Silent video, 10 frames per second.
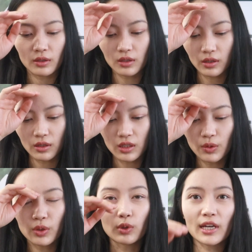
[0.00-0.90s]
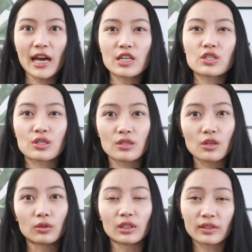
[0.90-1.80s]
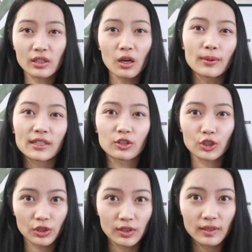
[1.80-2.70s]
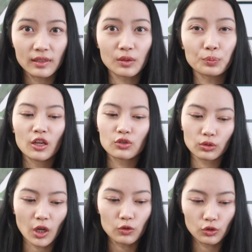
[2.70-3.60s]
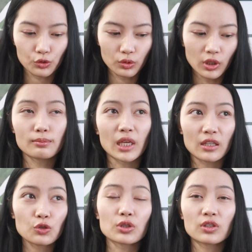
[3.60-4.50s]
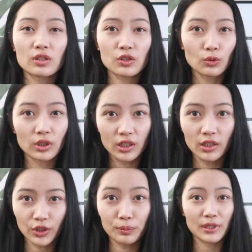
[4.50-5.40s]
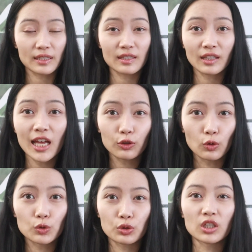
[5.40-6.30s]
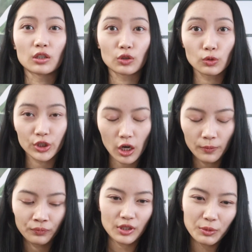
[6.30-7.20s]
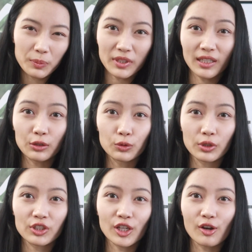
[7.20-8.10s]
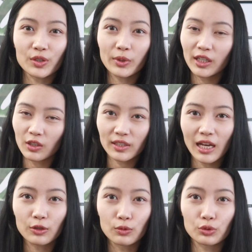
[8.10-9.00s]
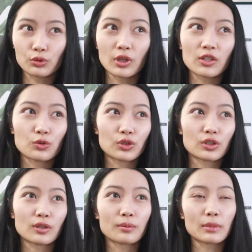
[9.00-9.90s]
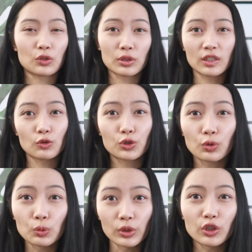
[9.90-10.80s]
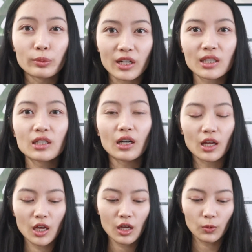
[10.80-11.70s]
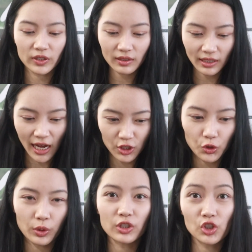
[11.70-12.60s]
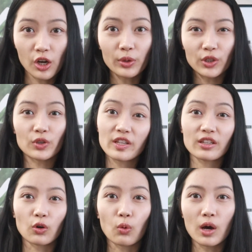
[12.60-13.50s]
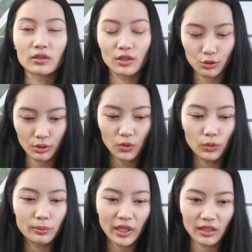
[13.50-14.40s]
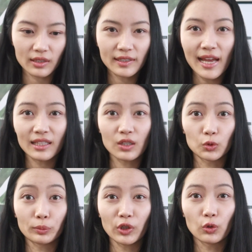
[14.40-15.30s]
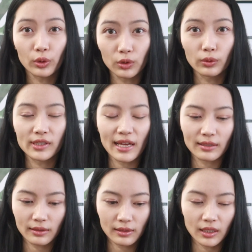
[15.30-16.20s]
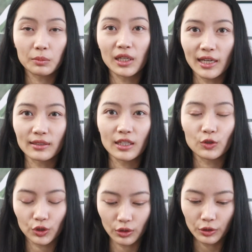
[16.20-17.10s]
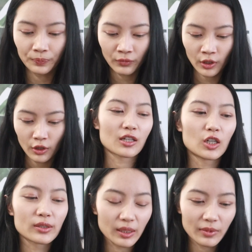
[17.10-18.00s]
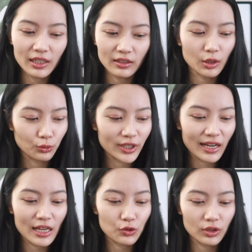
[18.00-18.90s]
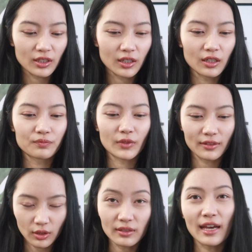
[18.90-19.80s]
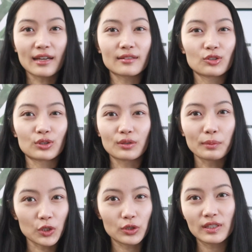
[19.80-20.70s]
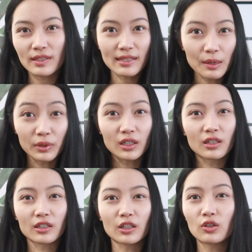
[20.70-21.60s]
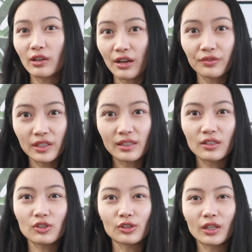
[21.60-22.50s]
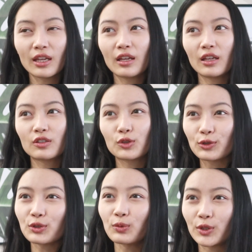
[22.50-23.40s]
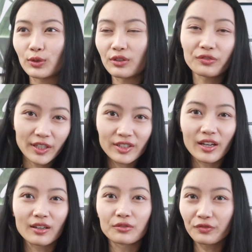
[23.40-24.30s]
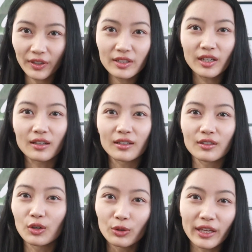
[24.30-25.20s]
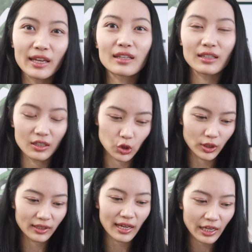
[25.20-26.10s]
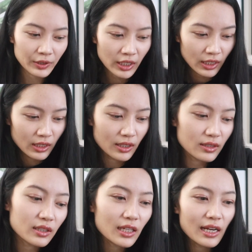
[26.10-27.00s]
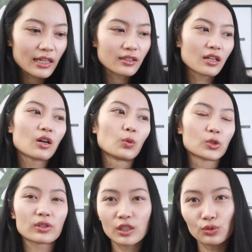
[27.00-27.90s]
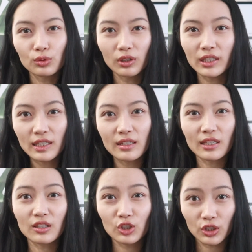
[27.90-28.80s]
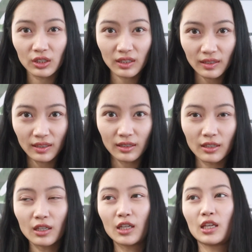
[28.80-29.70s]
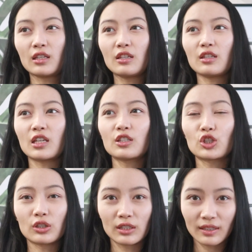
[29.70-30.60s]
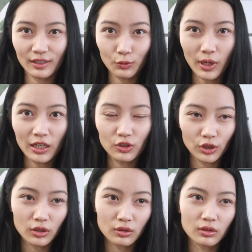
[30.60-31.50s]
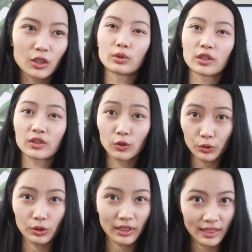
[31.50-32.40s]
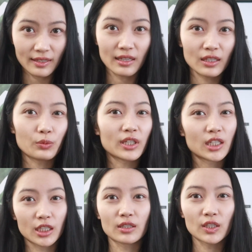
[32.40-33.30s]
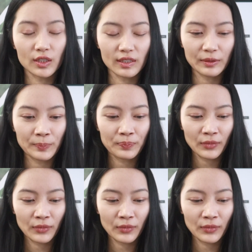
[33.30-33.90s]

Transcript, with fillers: 嗯，因为我开始有了校外的实习，就导致说每一学期修的课程比其他的同学可能都少。因为比其他同学少，因为看到其他同学就是每学期都修五六门课，我心里还是会稍微有一点点慌的。所以我每一个夏天我都没有回国，在前面两年的时候，然后前面两年读下来觉得，呀，就是每学期三门课，然后两份兼职，就是我觉得非常非常 OK 的一个状态。那接下来呢，我就进入了一年的实习期。一年的实习期完了之后呢，我休学了一年，因为个人的事情。